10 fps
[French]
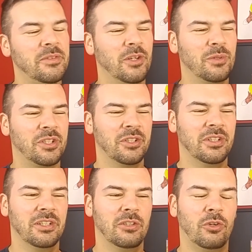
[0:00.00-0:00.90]
Donc,
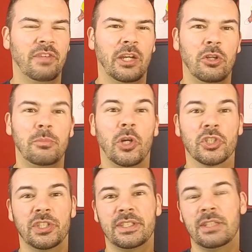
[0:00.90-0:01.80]
on verra le
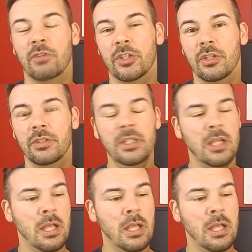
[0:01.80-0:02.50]
prochain ce qu'il va donner.